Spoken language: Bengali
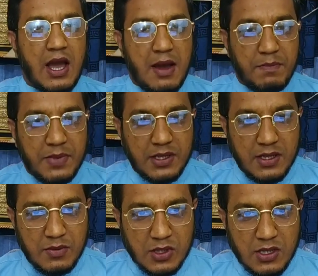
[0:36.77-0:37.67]
আপনাদের
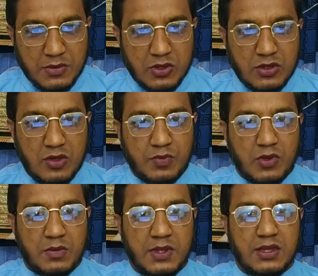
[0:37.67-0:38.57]
মতামতের উপর
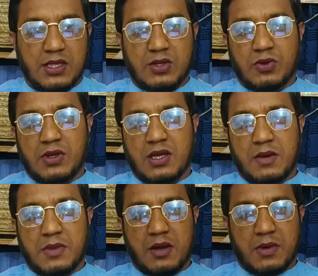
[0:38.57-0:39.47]
ভিত্তি করেই
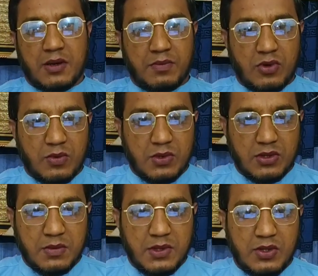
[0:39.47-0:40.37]
আমি আমার পরবর্তী
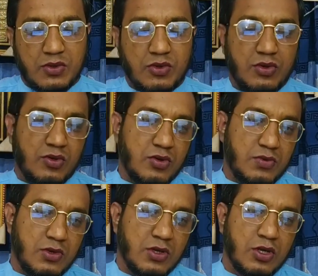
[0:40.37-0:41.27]
ভিডিও তৈরি করব
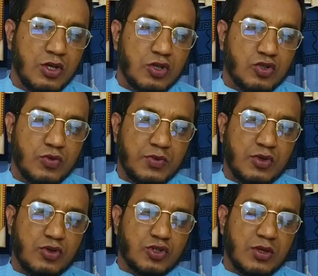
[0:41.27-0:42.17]
সুপ্রিয়
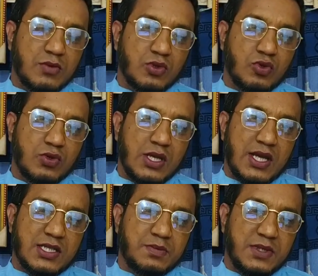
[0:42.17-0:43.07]
দর্শক বন্ধু
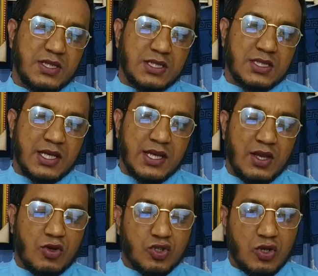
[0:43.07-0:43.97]
দেশ বিদেশ থেকে
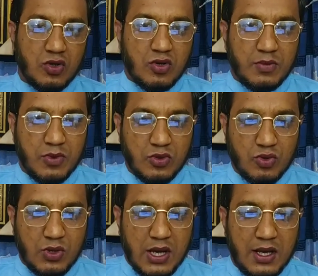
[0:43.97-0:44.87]
অসংখ্য
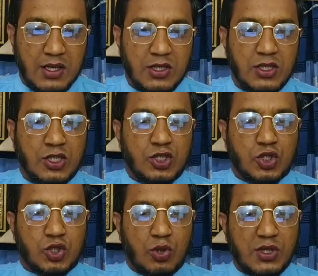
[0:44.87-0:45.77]
বন্ধুরা
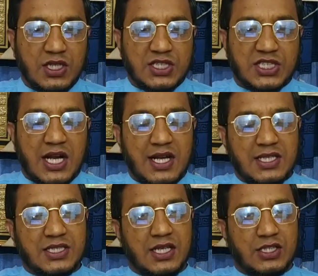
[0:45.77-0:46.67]
শনির সাড়ে
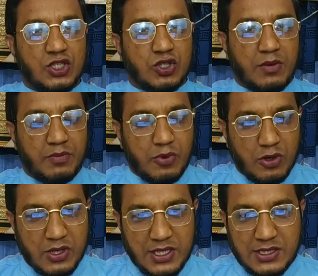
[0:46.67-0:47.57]
সাতি
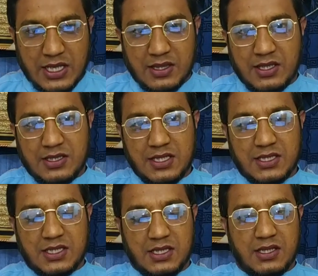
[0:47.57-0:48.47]
সম্পর্কে জানতে
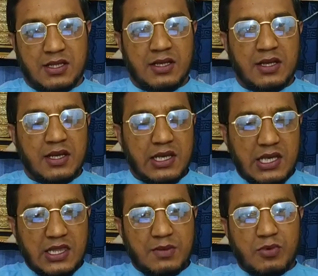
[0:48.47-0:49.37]
চেয়েছেন
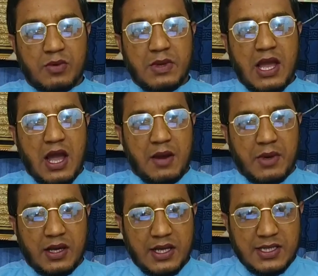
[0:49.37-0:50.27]
ইতিপূর্বে
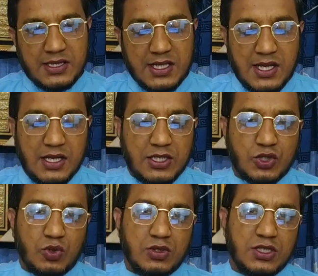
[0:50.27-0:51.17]
আমার এই চ্যানেলে
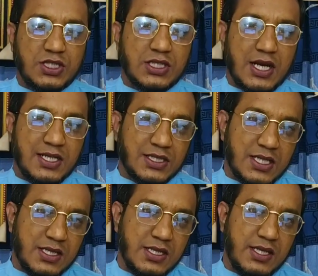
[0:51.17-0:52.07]
শনির সাড়ে
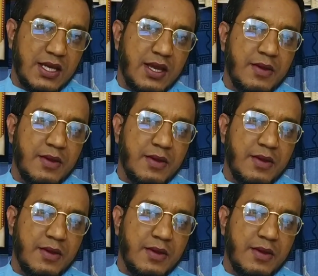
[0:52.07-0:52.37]
সাতি নিয়ে